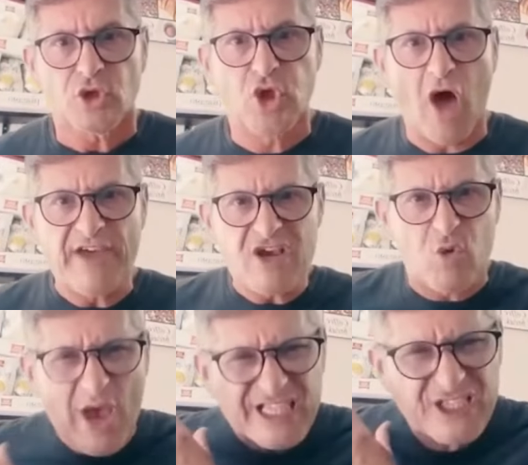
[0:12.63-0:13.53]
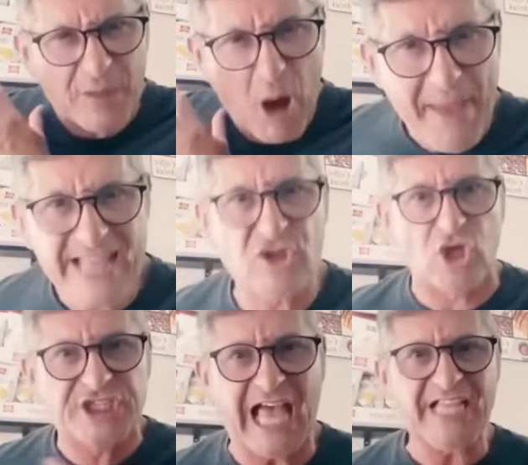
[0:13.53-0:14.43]
dove in questo
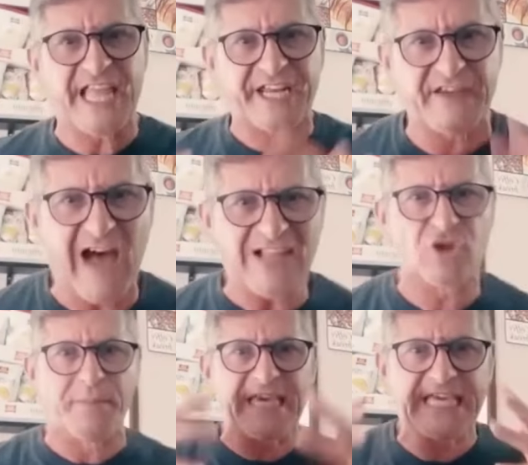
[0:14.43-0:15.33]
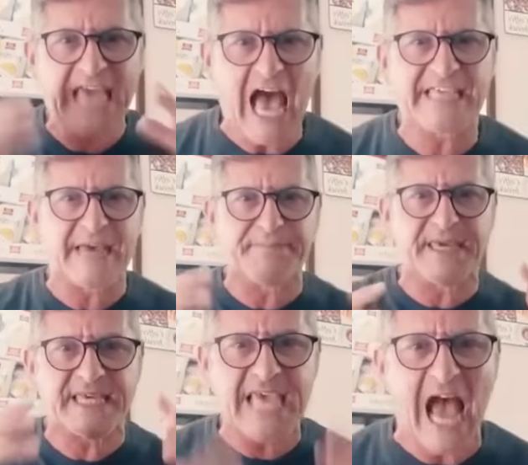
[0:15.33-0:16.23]
momento stanno arrivando migliaia e
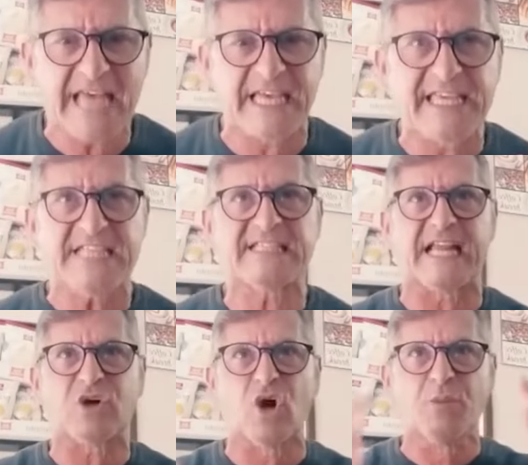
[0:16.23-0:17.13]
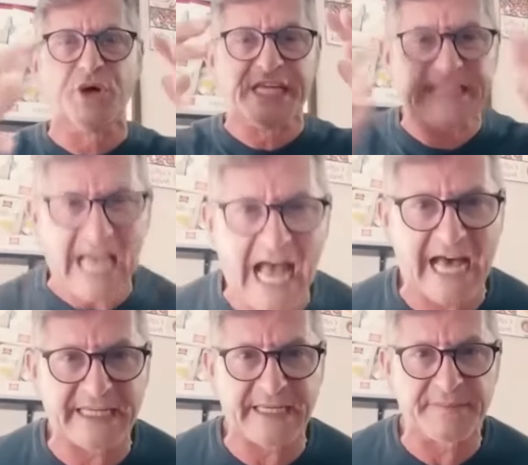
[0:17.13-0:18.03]
migliaia di
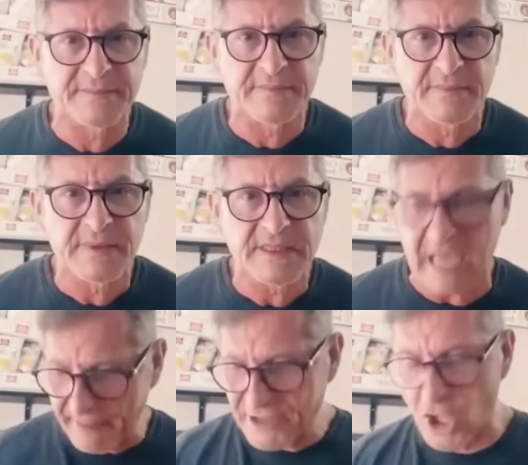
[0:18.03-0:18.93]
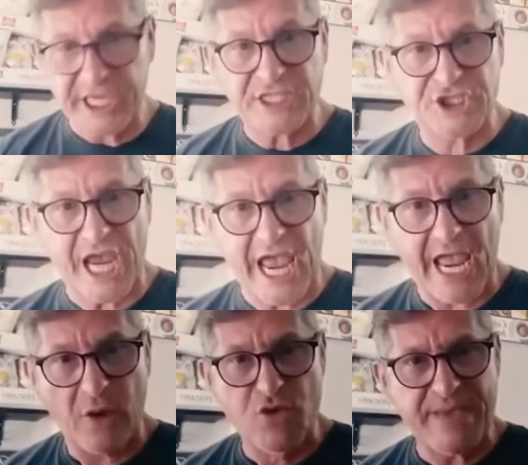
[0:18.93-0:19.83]
extracomunitari, sapendo che
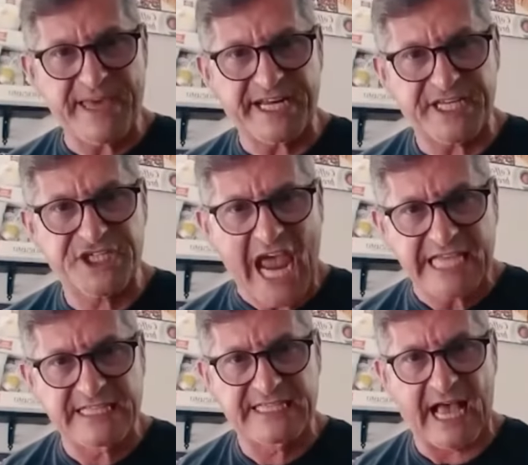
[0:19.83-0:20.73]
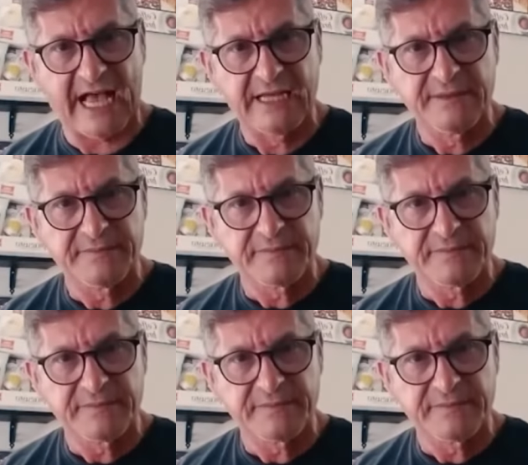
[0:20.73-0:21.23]
c'è un'emergenza